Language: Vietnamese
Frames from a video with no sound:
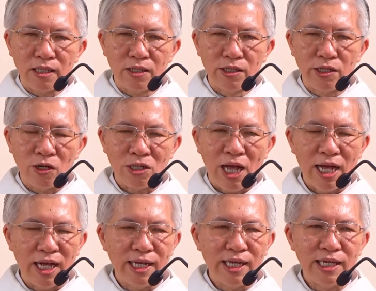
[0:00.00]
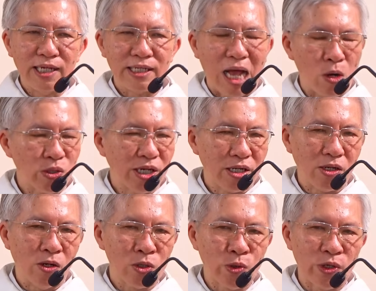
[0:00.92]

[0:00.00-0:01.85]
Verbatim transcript: người do thái đạo đức có